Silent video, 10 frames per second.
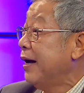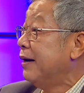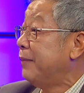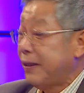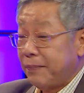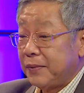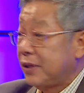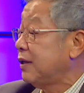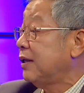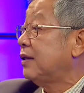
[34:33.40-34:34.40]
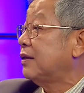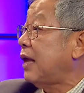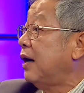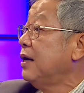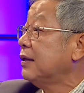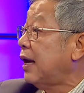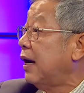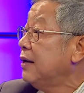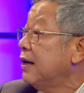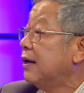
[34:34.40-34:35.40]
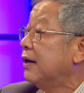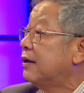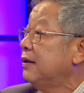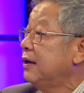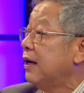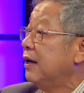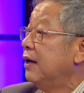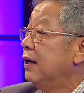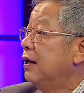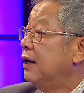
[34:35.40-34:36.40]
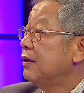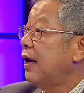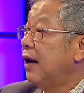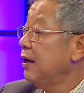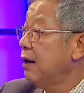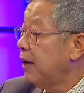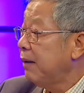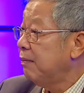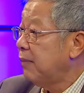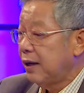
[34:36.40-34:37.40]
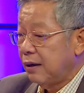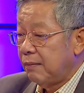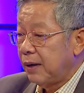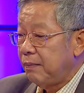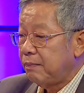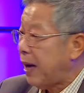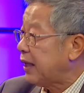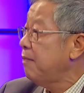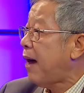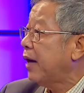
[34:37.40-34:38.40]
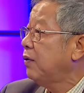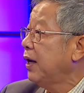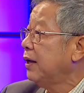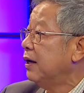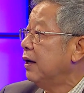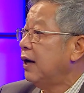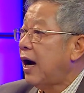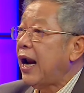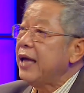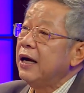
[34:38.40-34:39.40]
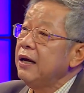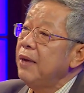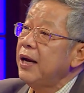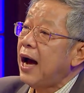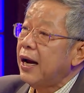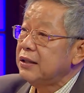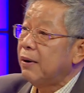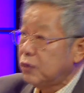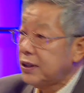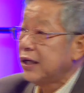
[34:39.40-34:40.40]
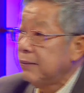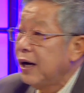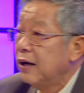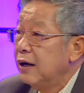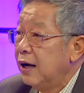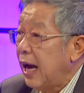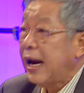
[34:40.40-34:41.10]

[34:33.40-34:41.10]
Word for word: ไหมมันจะ เรื่องแต่ละเรื่องเกิดขึ้นเนี่ยแต่ละเรื่องมันอธิบายด้วยอะไรอย่างนี้ไม่ได้ใช่ไหมคุณชัยใช่ไหมไม่ได้เล